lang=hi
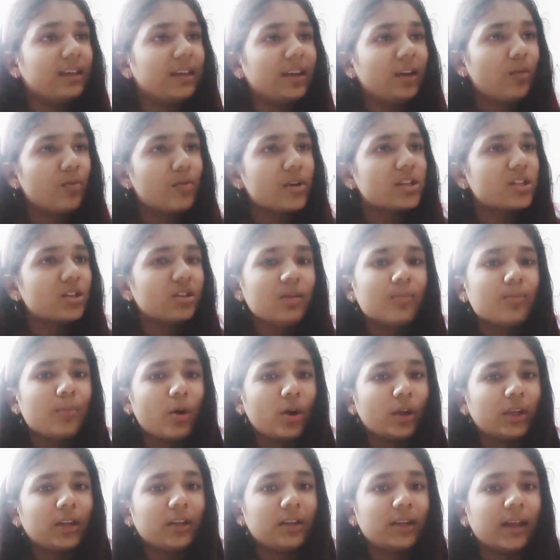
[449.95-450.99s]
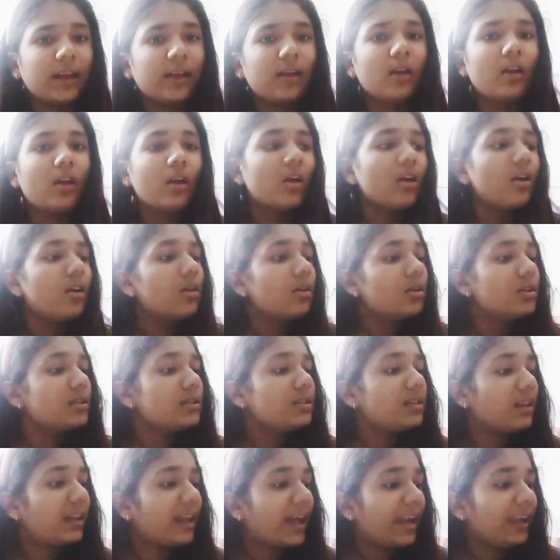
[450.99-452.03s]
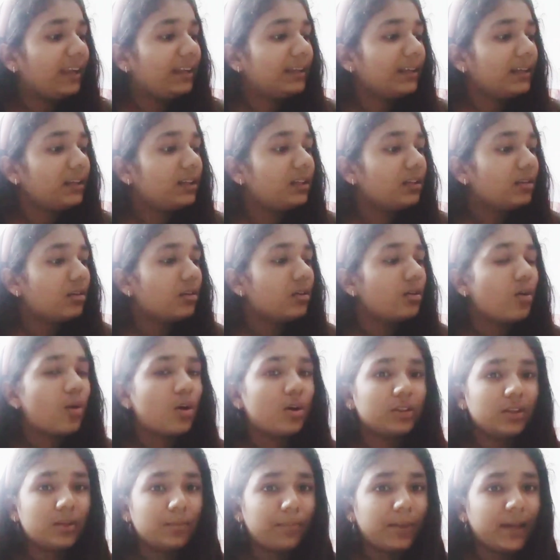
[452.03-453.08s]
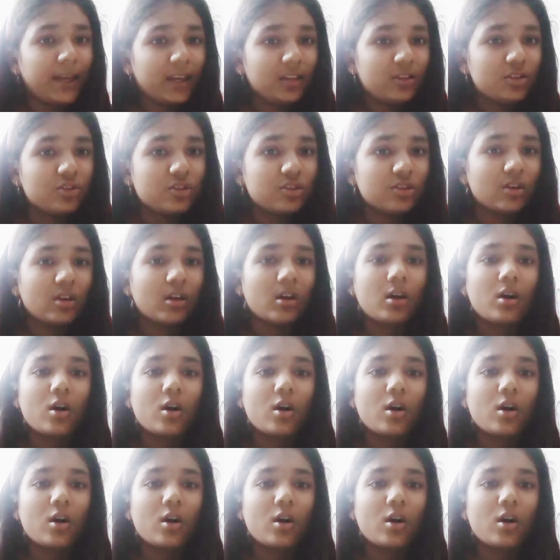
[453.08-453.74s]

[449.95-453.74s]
ये क्वेश्चन इंपॉर्टेंट है राइट इट ऑन द पेज